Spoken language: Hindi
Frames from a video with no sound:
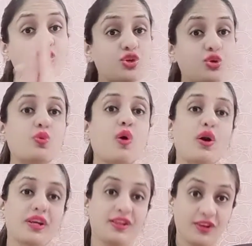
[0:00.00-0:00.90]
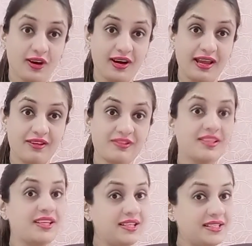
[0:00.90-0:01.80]
यू वॉन्ट इन योर
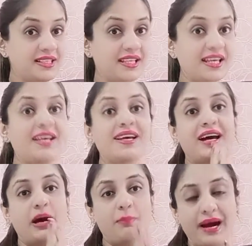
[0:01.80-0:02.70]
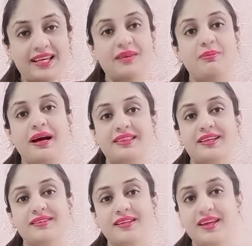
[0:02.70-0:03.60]
लाइफ ठीक है अब बाकी बात
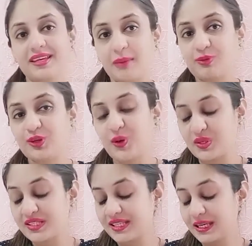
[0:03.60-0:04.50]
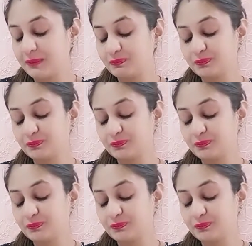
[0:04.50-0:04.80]
करते हैं कैप्रिकॉन्स की